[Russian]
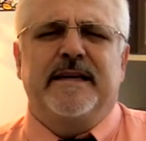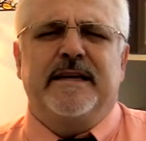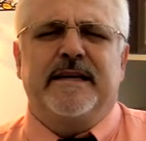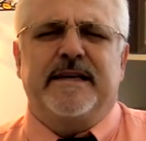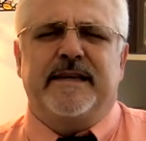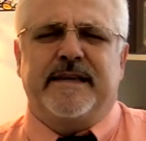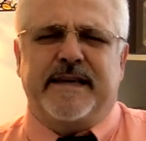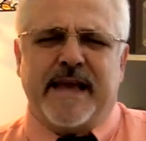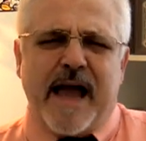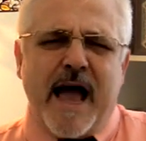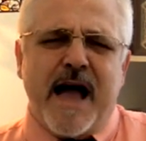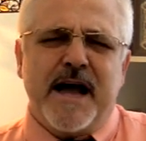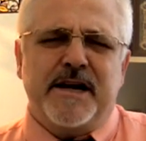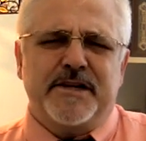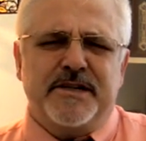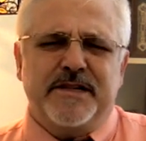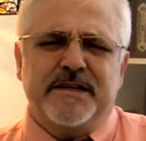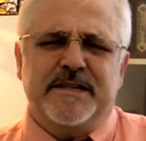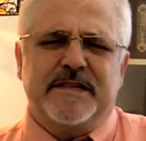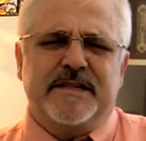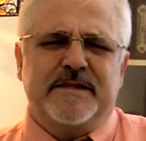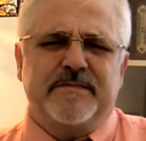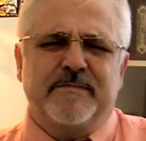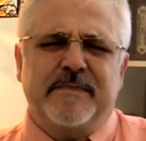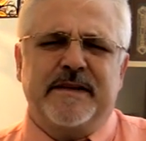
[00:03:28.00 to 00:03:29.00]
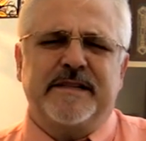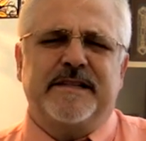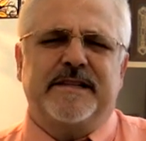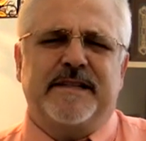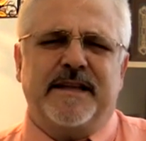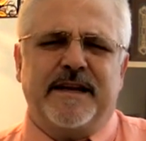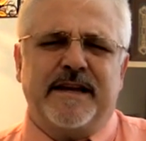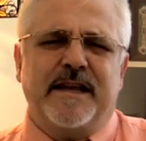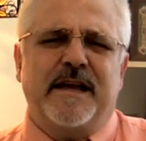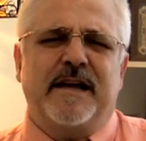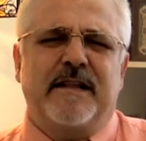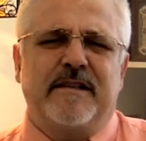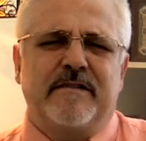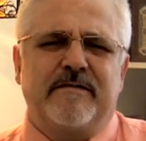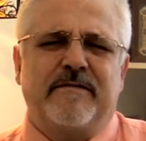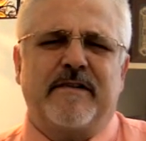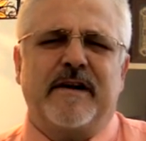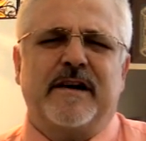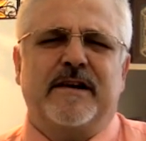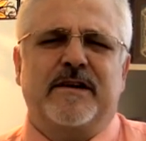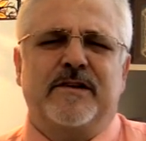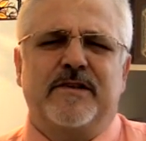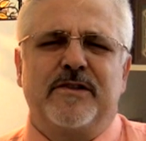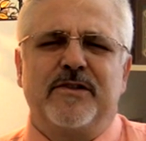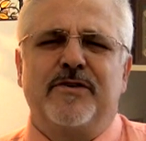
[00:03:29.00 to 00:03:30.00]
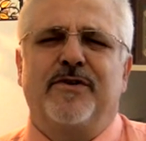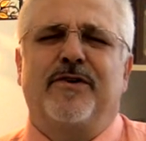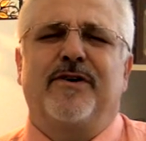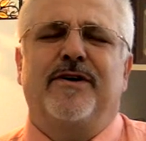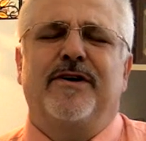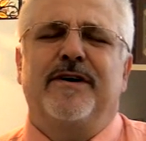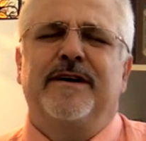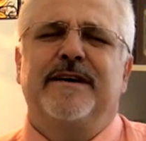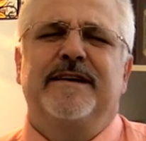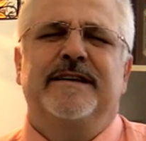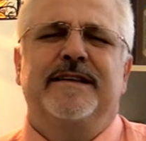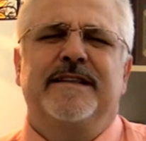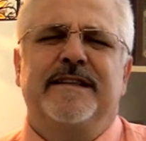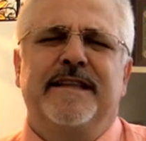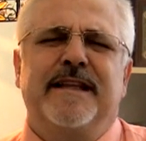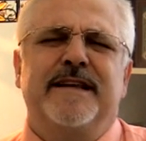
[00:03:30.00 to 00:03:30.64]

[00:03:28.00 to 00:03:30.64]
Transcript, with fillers: Я же смотрел в окно